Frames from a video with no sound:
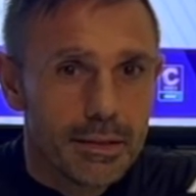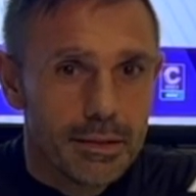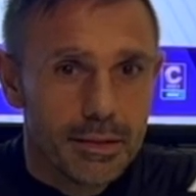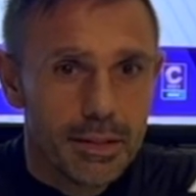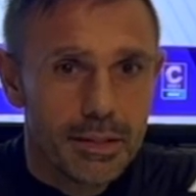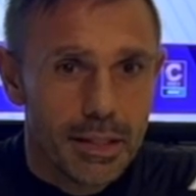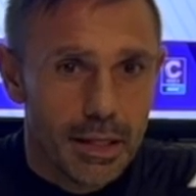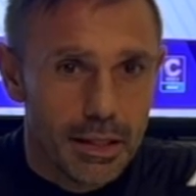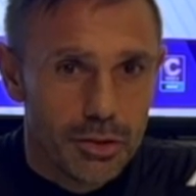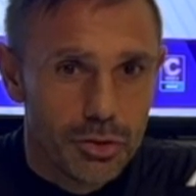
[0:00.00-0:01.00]
Sì, sì,
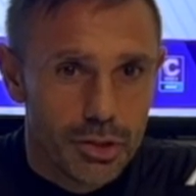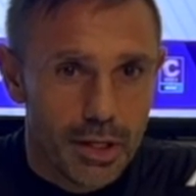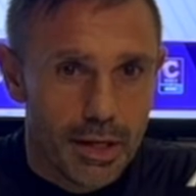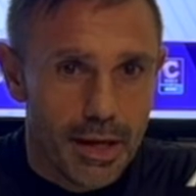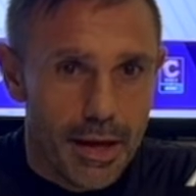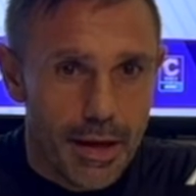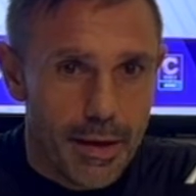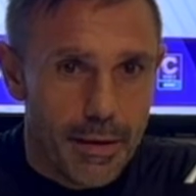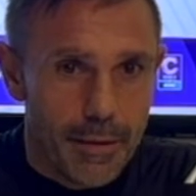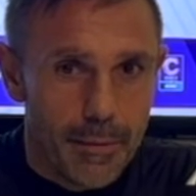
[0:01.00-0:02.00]
adesso
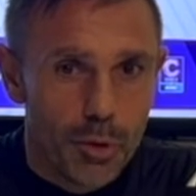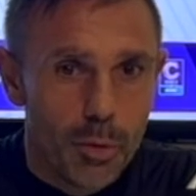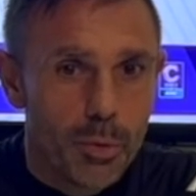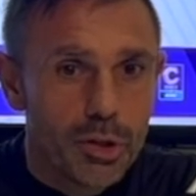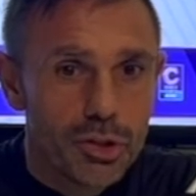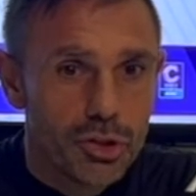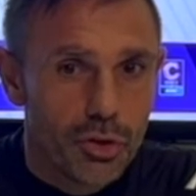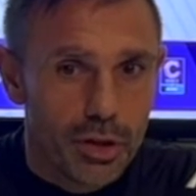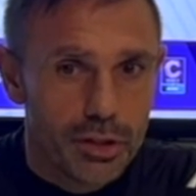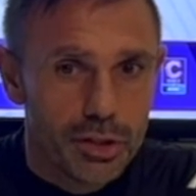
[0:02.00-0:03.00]
dopo pochi
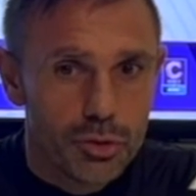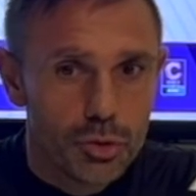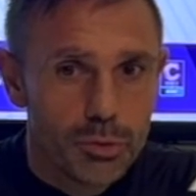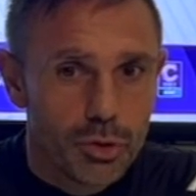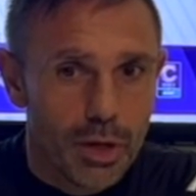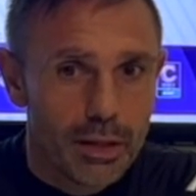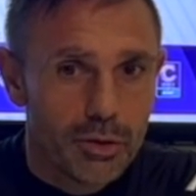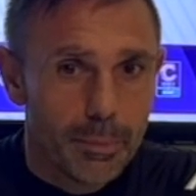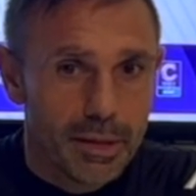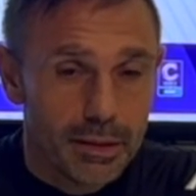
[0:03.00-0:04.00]
giorni c'è subito
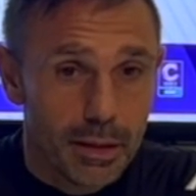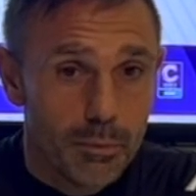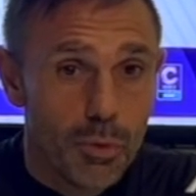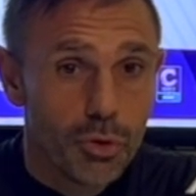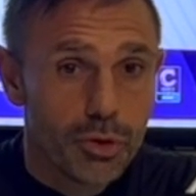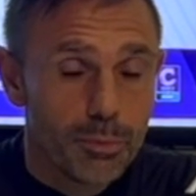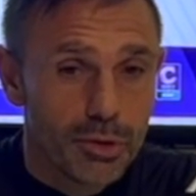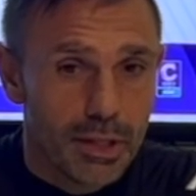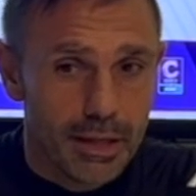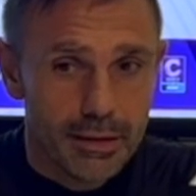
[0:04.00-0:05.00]
un'altra partita molto
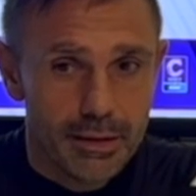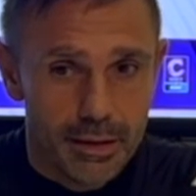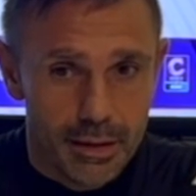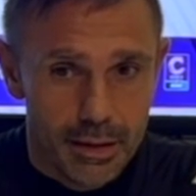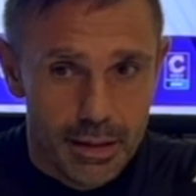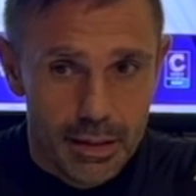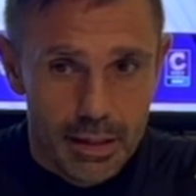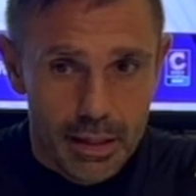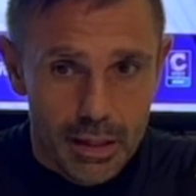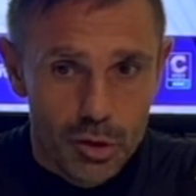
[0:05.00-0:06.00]
importante
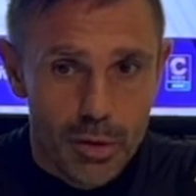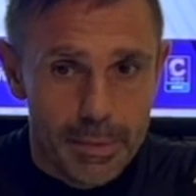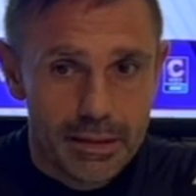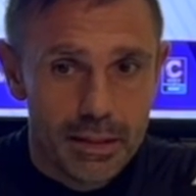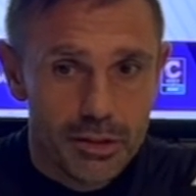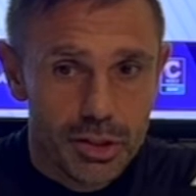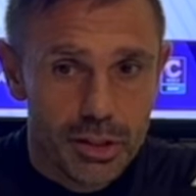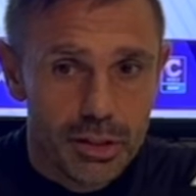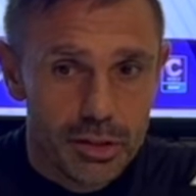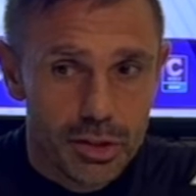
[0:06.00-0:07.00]
domani mattina
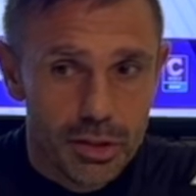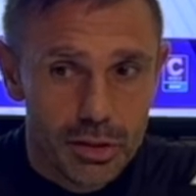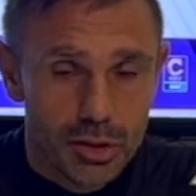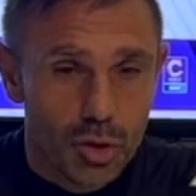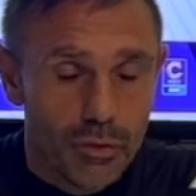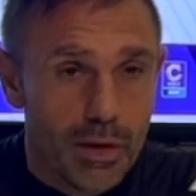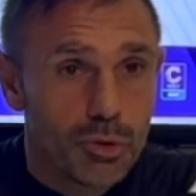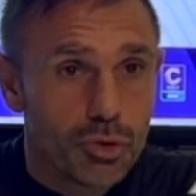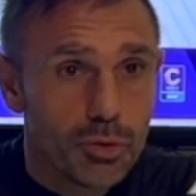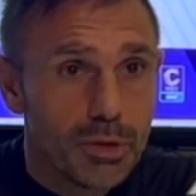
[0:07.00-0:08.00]
ci, ci, ci
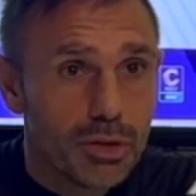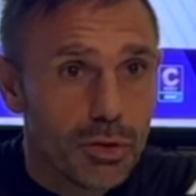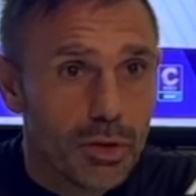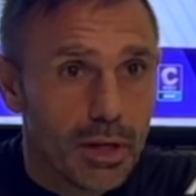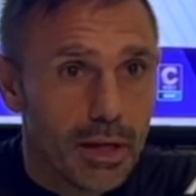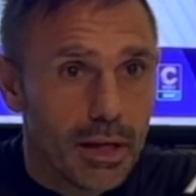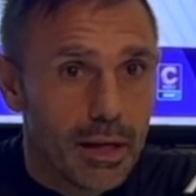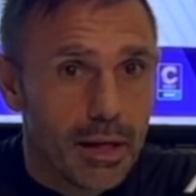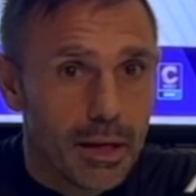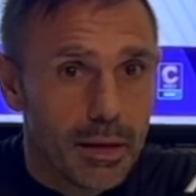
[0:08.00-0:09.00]
troviamo subito
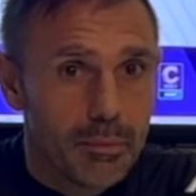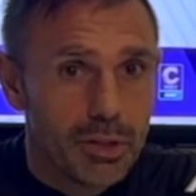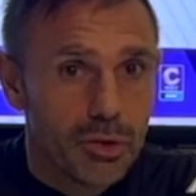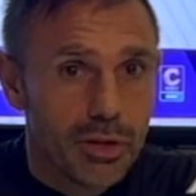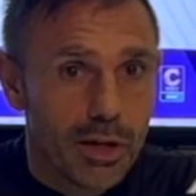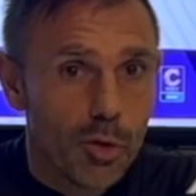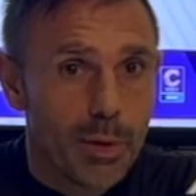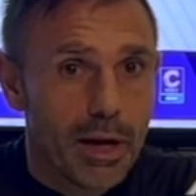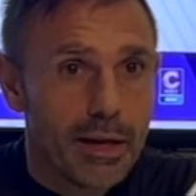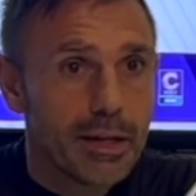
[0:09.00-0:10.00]
e bisogna
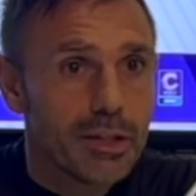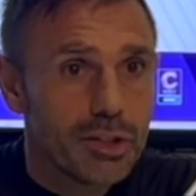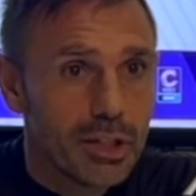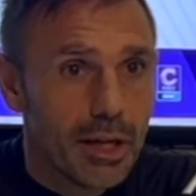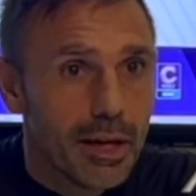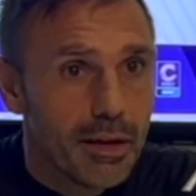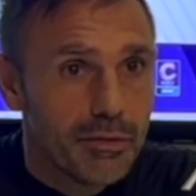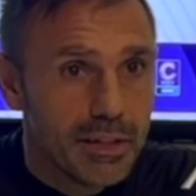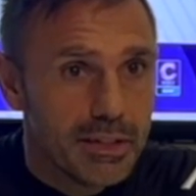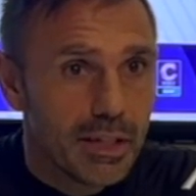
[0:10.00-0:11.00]
recuperare le energie
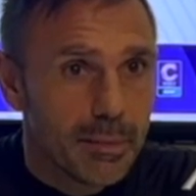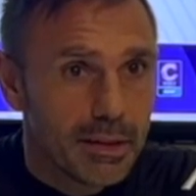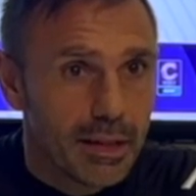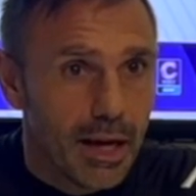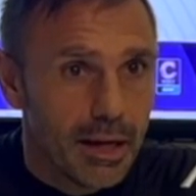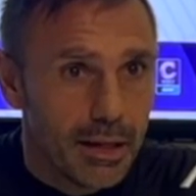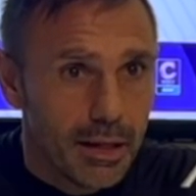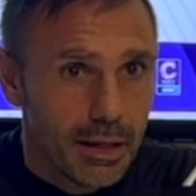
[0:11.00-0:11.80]
fisiche, e mentali